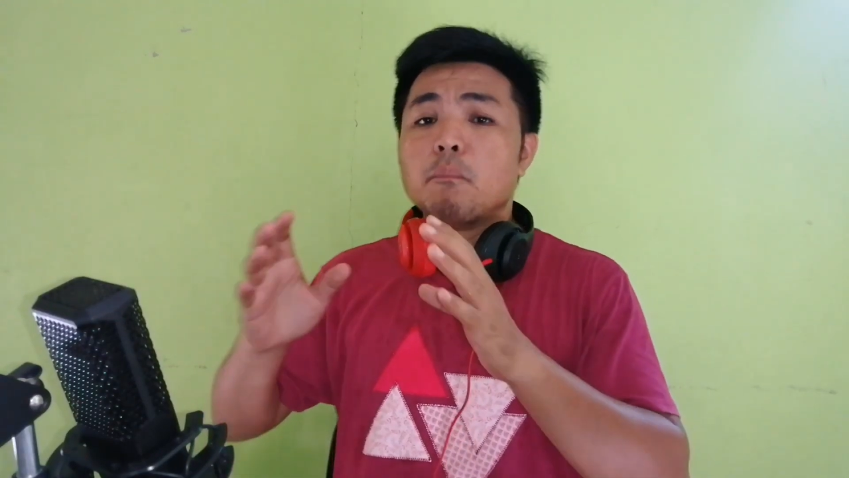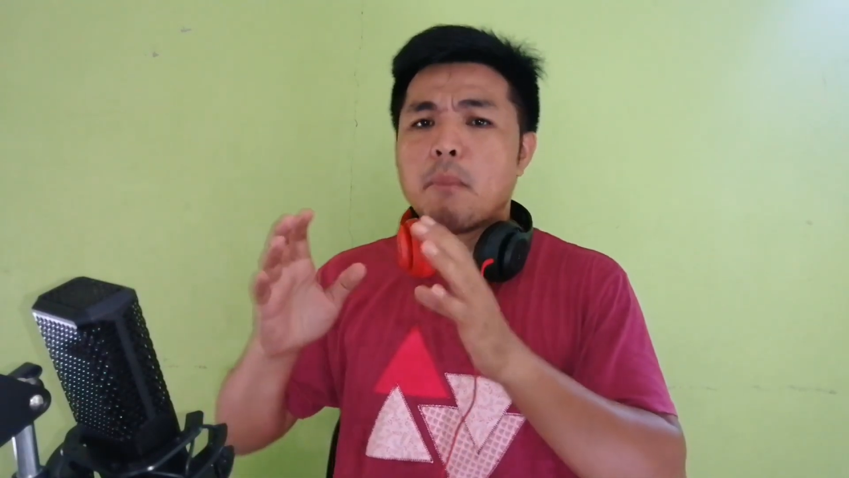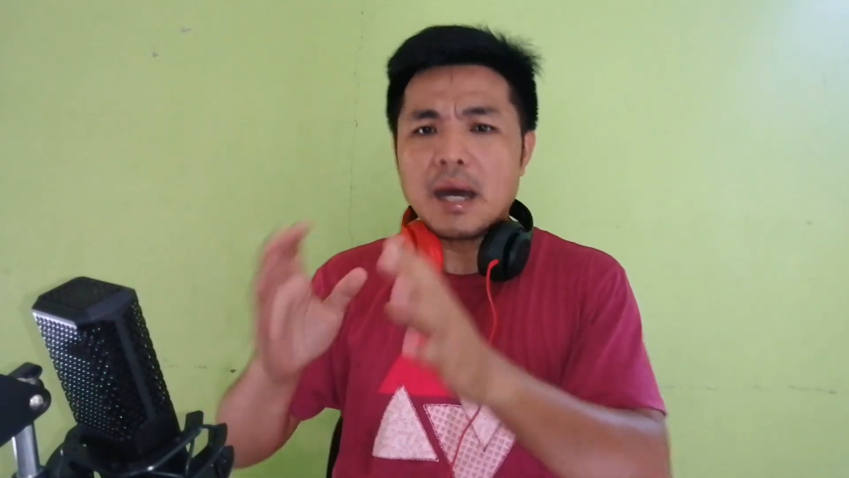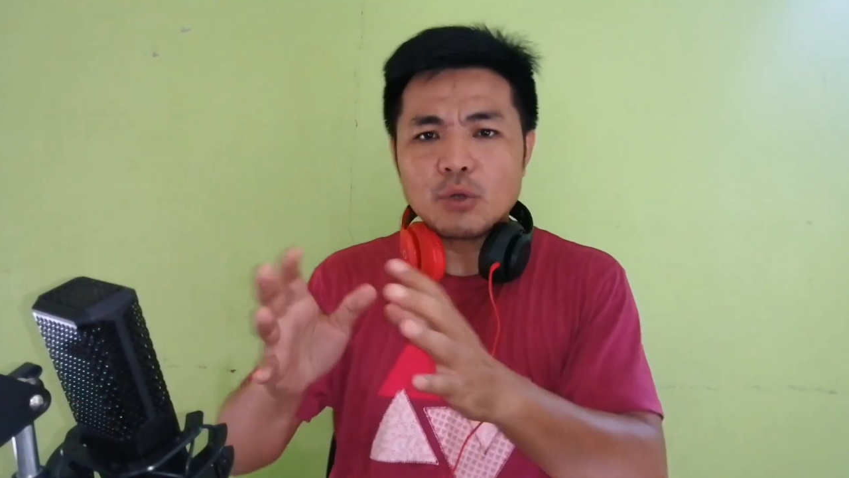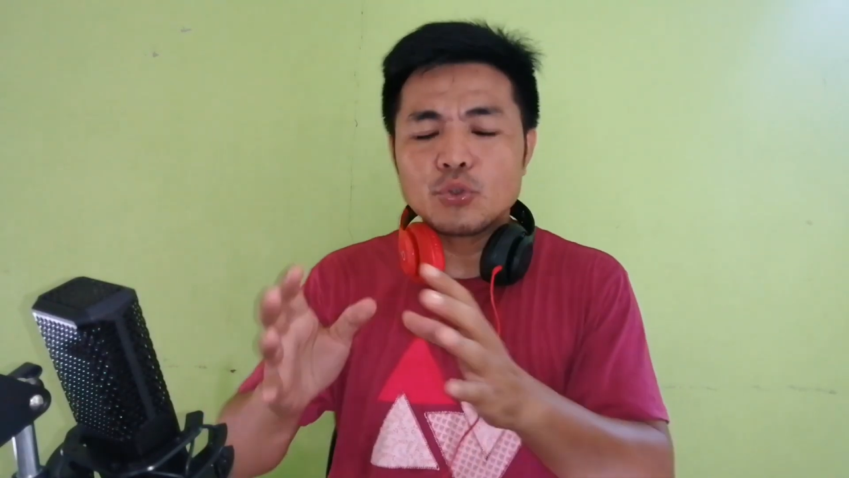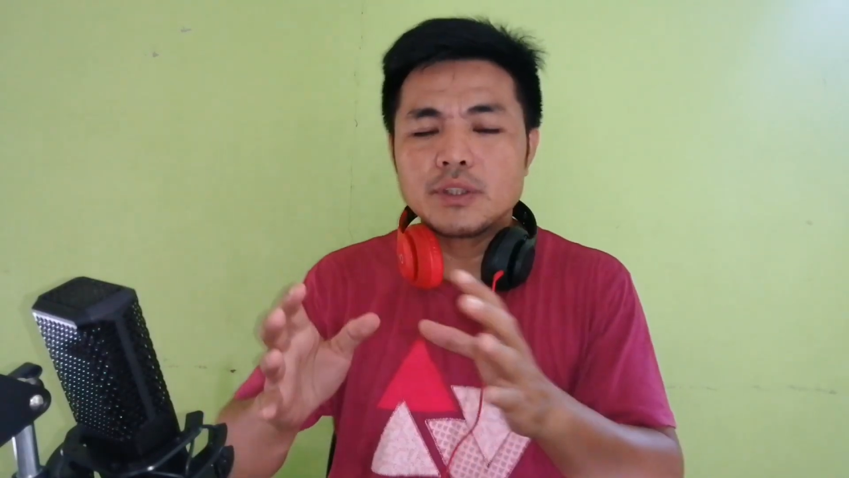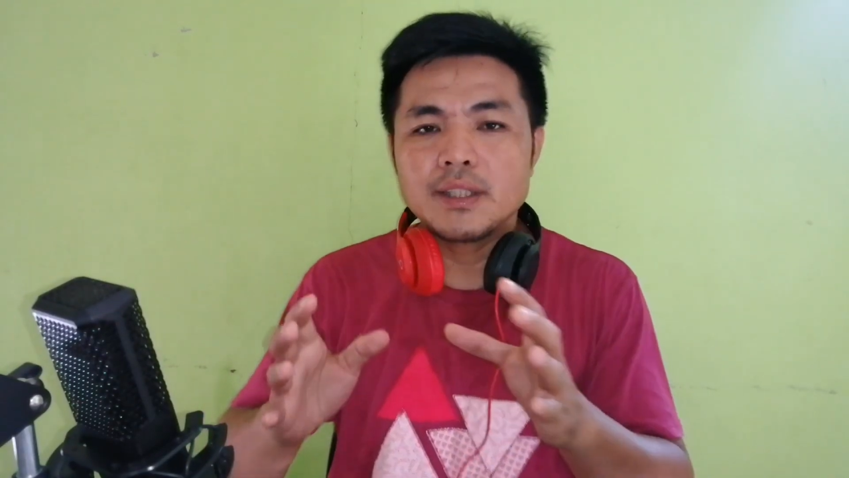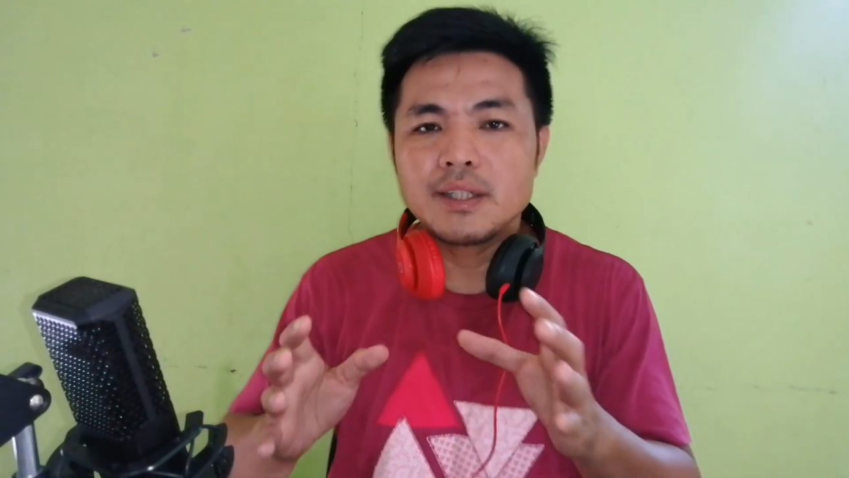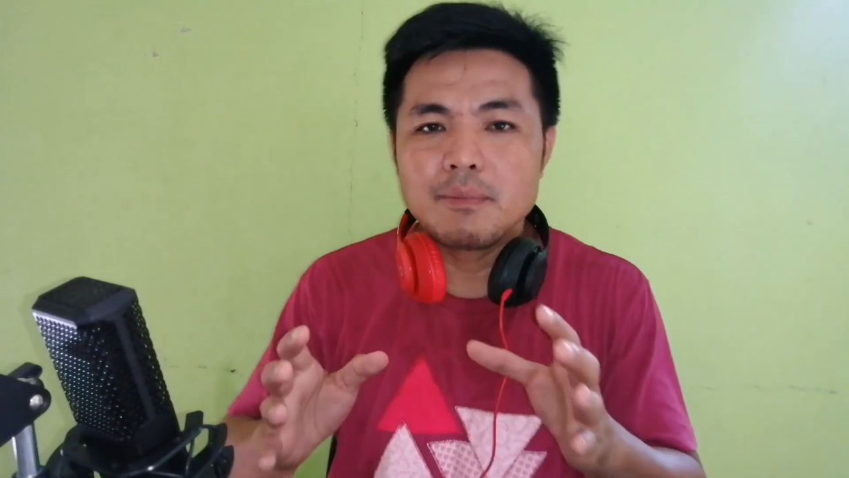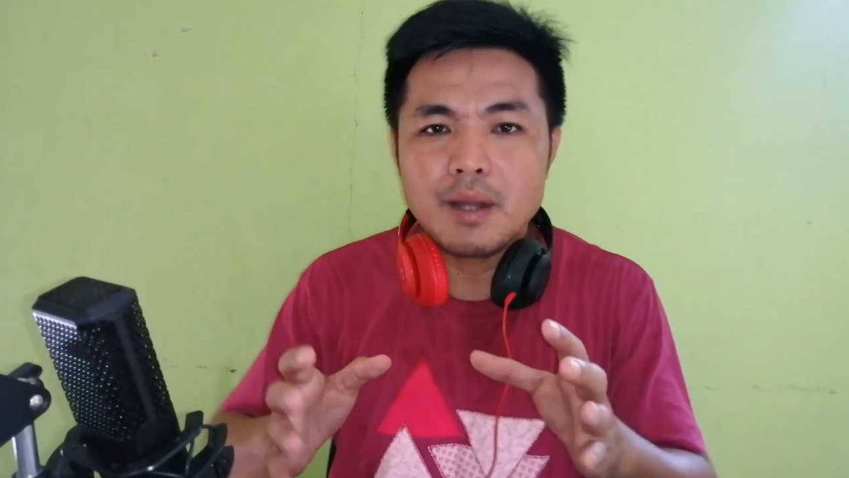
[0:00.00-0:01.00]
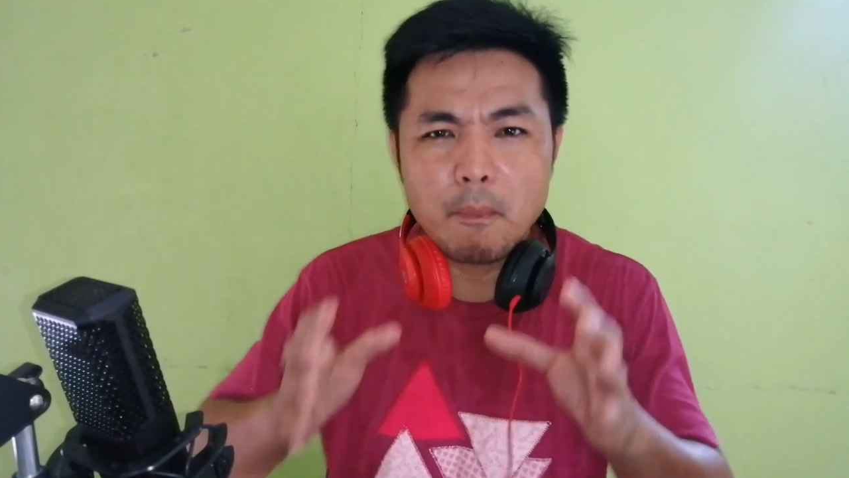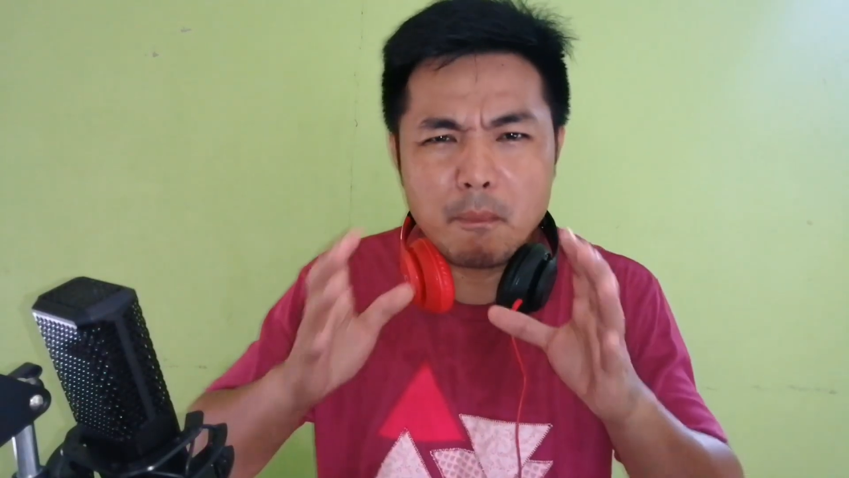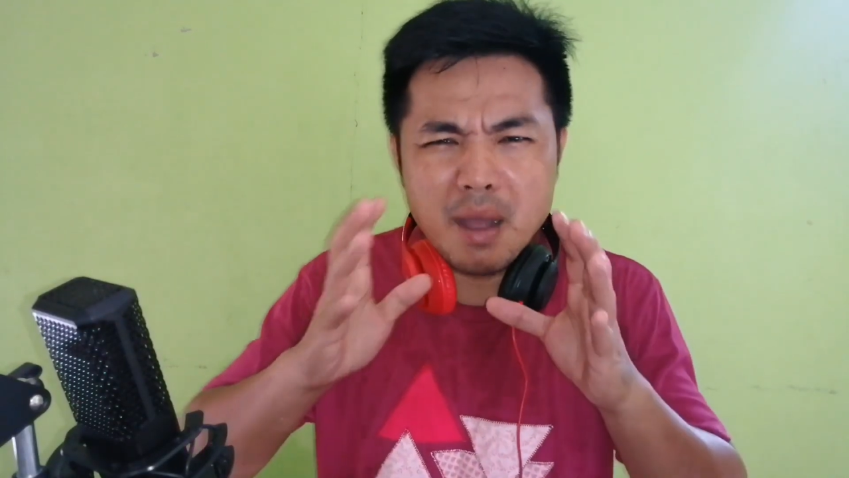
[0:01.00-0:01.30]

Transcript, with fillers: baru saja dia bilang,